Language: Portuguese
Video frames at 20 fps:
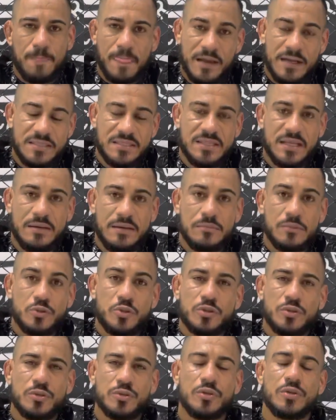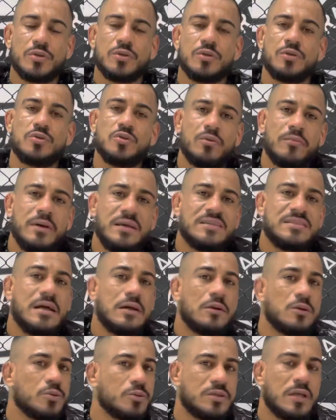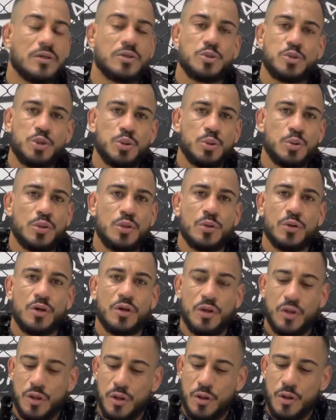Estamos no mês da luta, julho